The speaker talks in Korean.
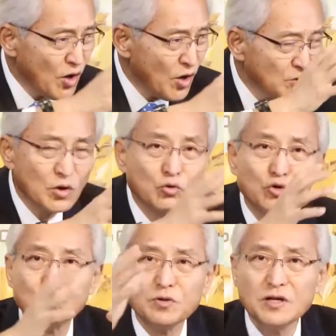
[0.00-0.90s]
여러
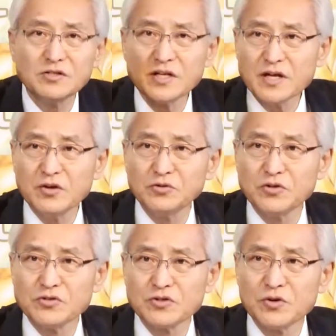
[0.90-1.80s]
그룹들이 세상에
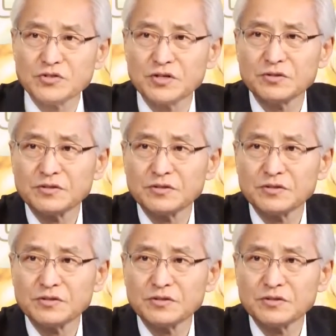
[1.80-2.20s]
흩어질 수 있을 것이에요.